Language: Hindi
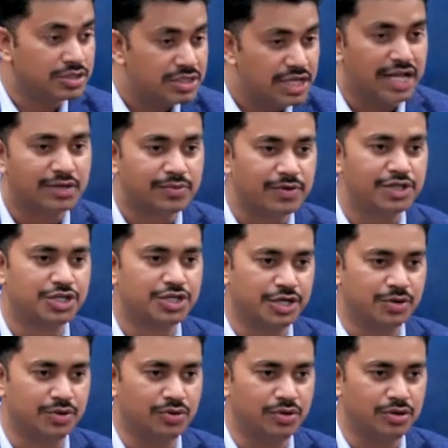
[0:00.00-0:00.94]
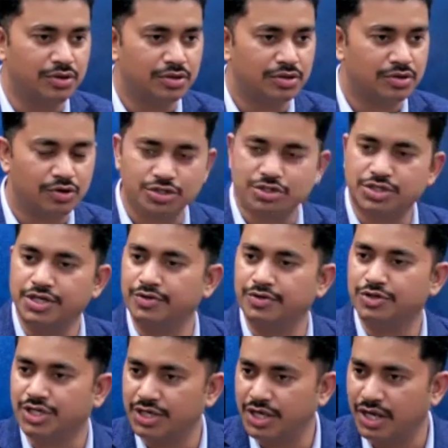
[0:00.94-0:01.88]
सातवां शेड्यूल
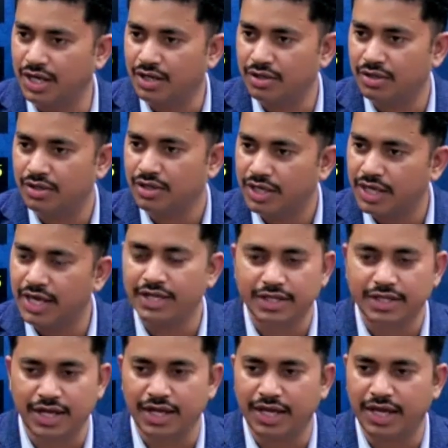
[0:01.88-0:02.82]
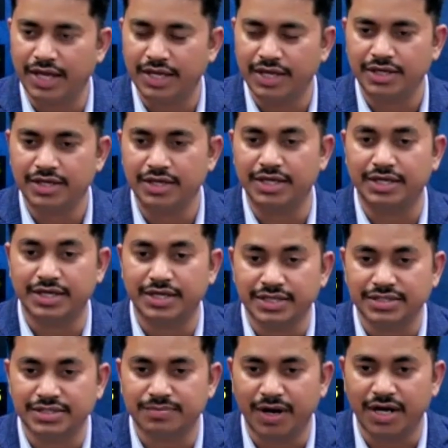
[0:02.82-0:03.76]
कॉन्स्टिट्यूशन का कहता है कि
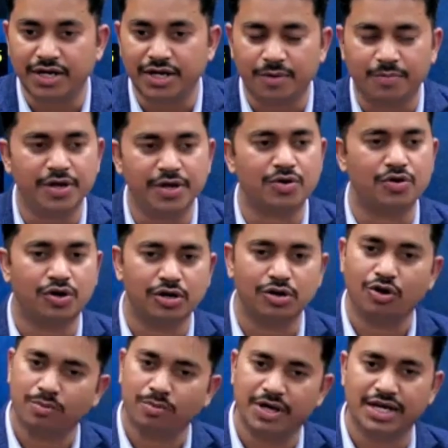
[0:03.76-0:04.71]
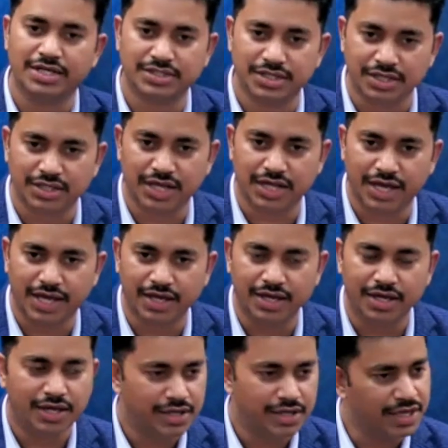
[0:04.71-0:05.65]
किस मैटर पे कौन लॉ बना सकता है
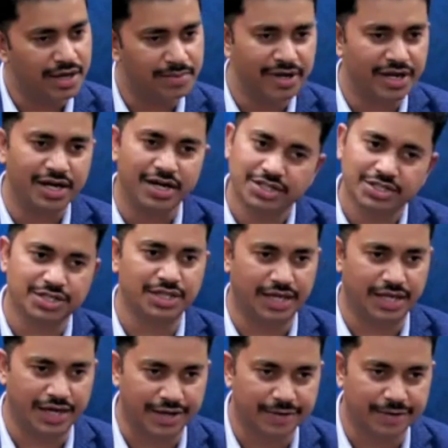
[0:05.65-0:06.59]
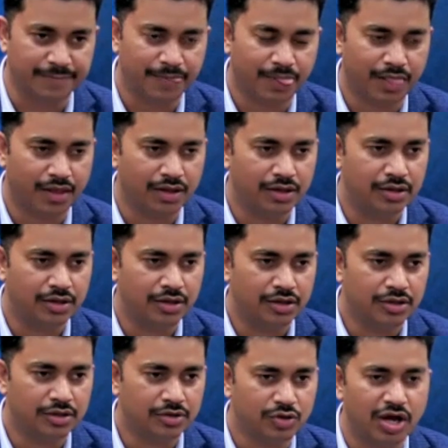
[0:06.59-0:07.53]
ये हम एक लिस्ट दे रहे हैं
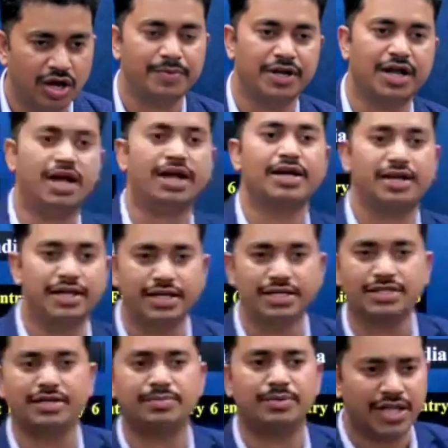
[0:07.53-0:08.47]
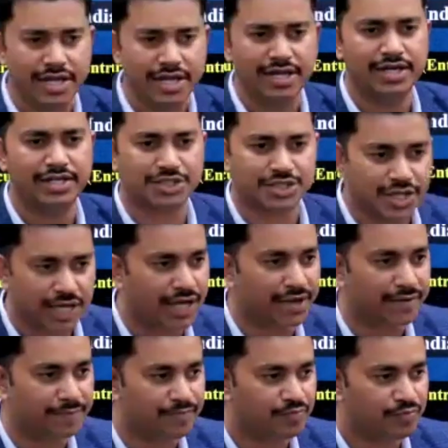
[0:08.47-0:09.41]
तो आपने कहा कि ठीक है सर बताइए लिस्ट क्या
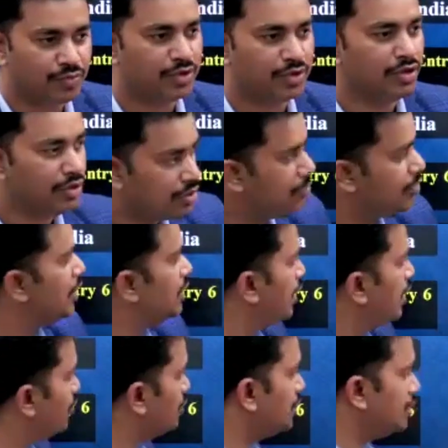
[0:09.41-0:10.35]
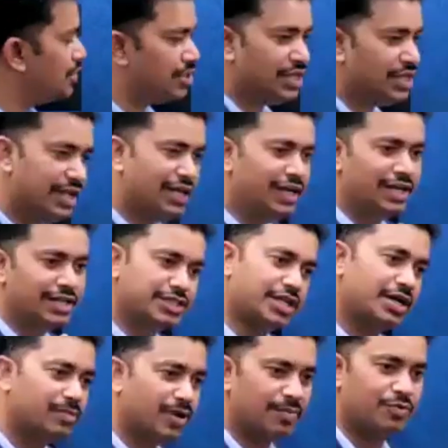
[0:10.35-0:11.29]
है तो बोला देखो जी तीन
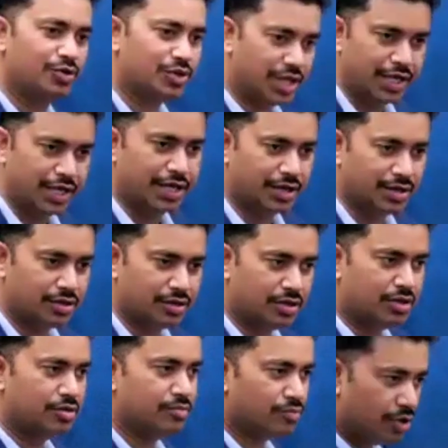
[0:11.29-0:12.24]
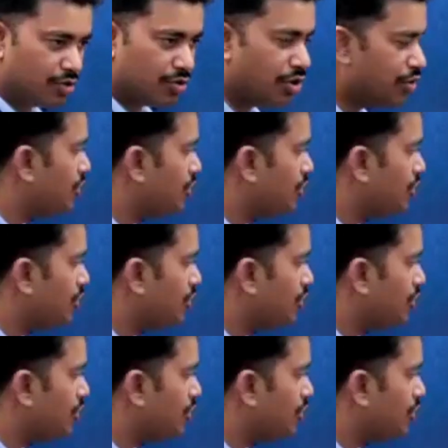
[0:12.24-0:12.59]
लिस्ट हम आपको देंगे बोला कौन